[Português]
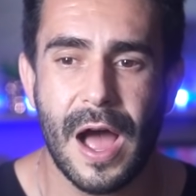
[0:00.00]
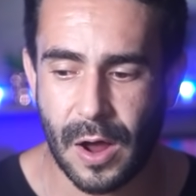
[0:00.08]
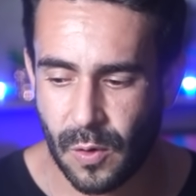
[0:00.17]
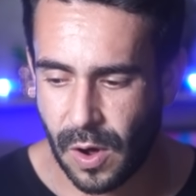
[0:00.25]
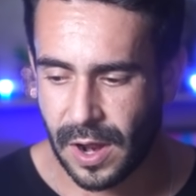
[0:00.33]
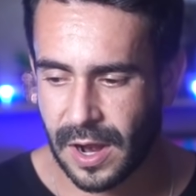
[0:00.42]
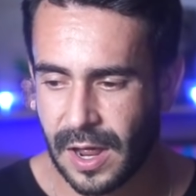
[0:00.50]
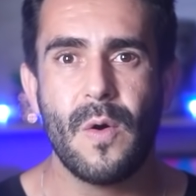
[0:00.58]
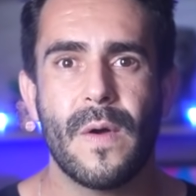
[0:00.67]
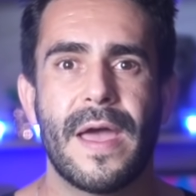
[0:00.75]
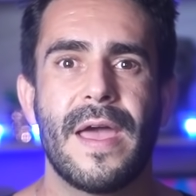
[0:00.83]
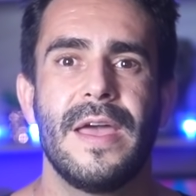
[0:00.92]
Agora,
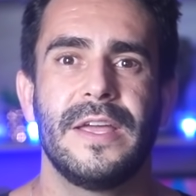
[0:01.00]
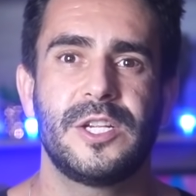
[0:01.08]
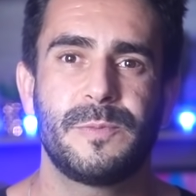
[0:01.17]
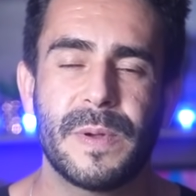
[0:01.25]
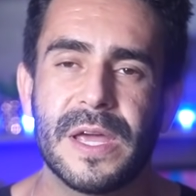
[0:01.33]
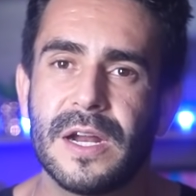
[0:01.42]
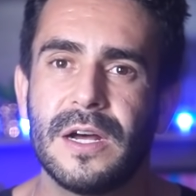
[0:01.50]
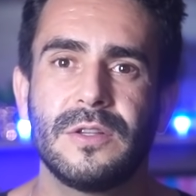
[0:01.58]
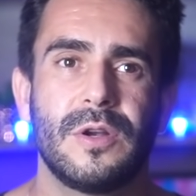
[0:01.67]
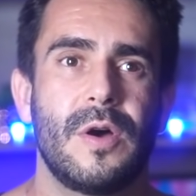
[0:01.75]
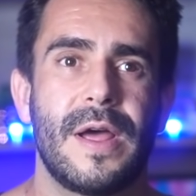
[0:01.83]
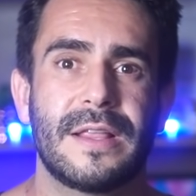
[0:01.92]
não é
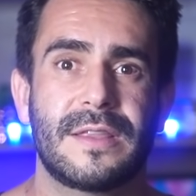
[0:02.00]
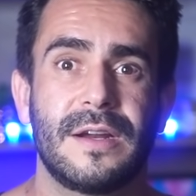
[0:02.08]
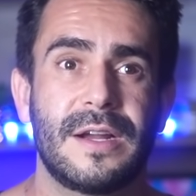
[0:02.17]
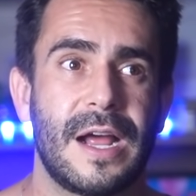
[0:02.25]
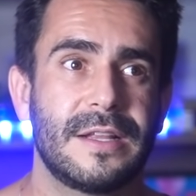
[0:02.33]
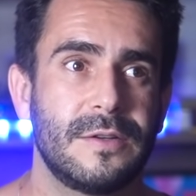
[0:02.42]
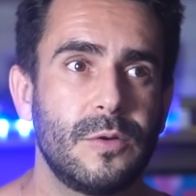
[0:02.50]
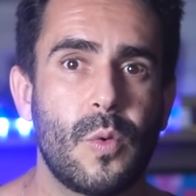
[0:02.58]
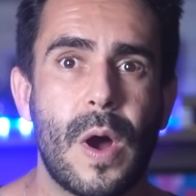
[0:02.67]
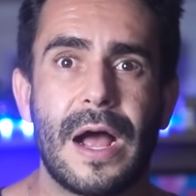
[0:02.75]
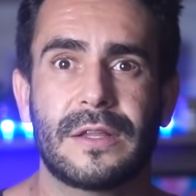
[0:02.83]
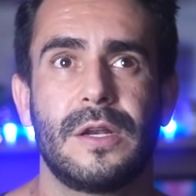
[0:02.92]
esperando, não é trancada no
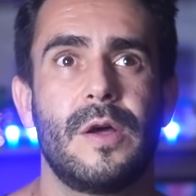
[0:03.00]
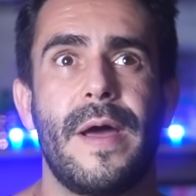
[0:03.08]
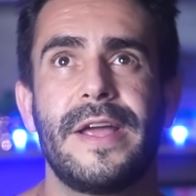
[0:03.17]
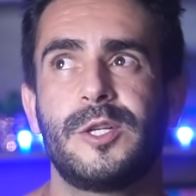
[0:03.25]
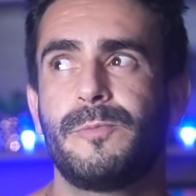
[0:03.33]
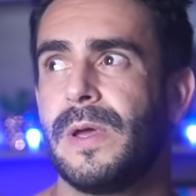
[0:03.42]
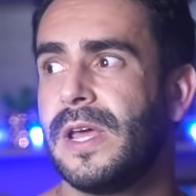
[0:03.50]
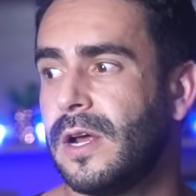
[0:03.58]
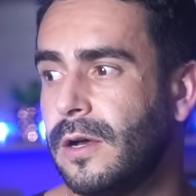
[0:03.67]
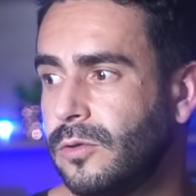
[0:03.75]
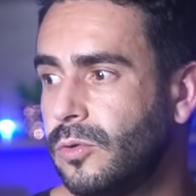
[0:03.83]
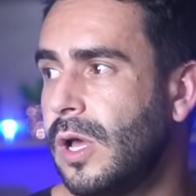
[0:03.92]
quarto, não é esperando
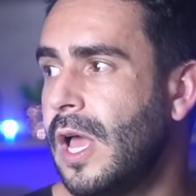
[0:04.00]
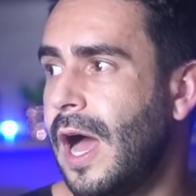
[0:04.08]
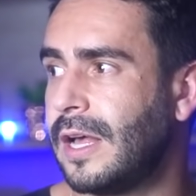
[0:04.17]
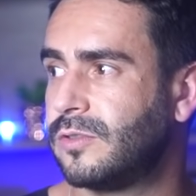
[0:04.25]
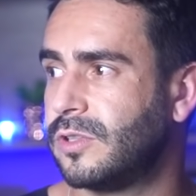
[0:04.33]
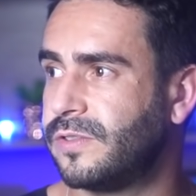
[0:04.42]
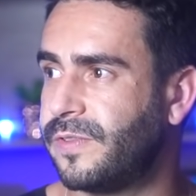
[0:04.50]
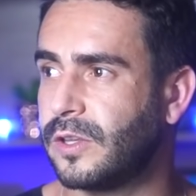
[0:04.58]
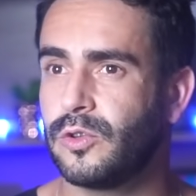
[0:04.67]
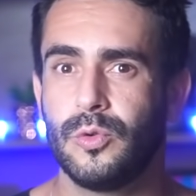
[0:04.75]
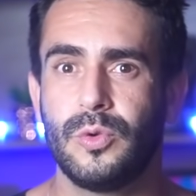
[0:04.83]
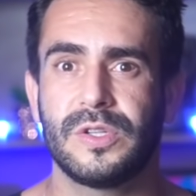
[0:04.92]
esperando as suas
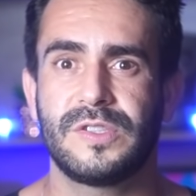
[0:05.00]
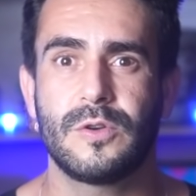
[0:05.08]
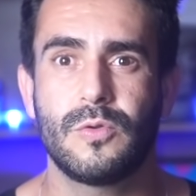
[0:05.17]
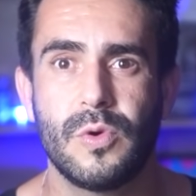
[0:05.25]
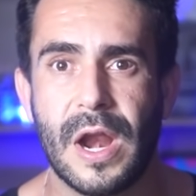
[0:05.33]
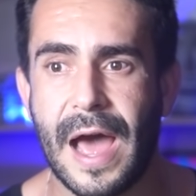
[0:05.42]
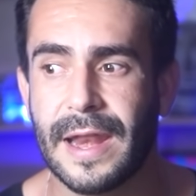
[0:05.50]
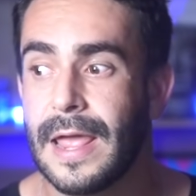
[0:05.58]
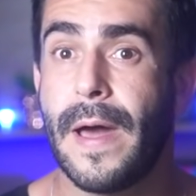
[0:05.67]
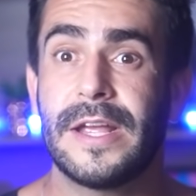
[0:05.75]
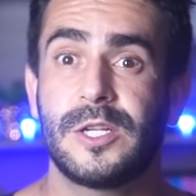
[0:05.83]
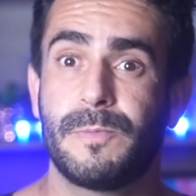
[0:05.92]
fraturas se curarem,
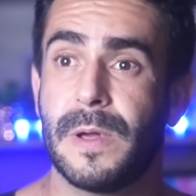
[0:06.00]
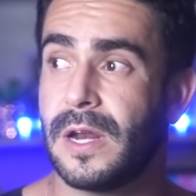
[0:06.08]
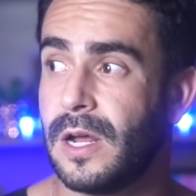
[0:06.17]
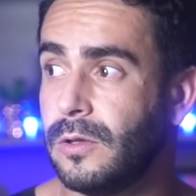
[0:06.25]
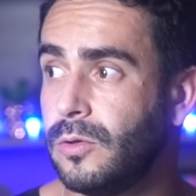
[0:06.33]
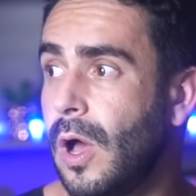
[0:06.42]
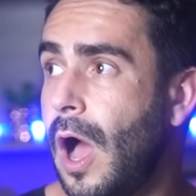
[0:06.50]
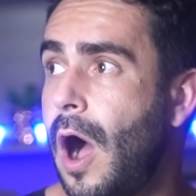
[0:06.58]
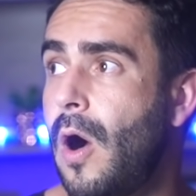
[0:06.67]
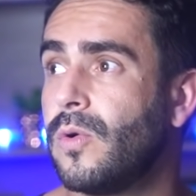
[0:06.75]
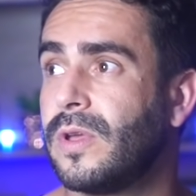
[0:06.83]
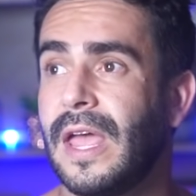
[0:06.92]
não é esperando
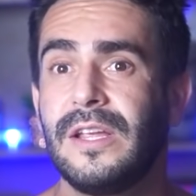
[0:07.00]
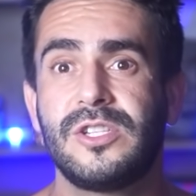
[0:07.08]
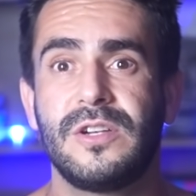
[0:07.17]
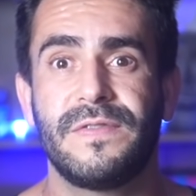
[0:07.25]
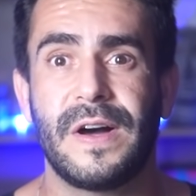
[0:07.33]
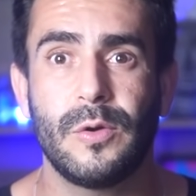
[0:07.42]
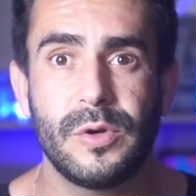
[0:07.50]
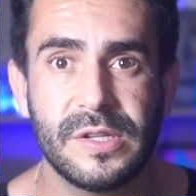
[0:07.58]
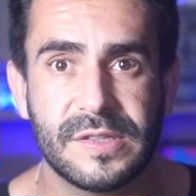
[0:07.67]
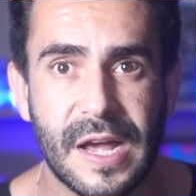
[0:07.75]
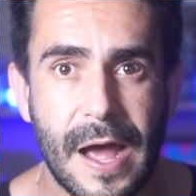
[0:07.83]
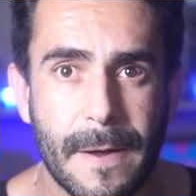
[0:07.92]
alguém te
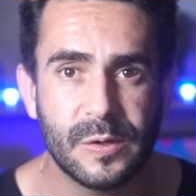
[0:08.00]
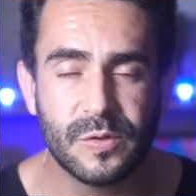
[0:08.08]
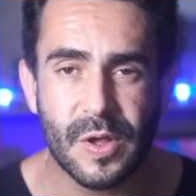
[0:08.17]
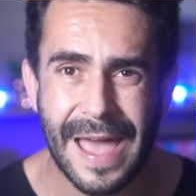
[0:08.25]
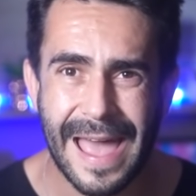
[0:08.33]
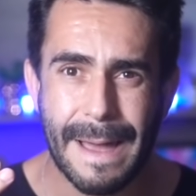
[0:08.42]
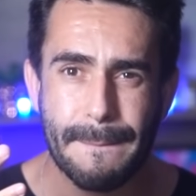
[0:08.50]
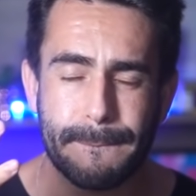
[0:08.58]
valorizar. Isso é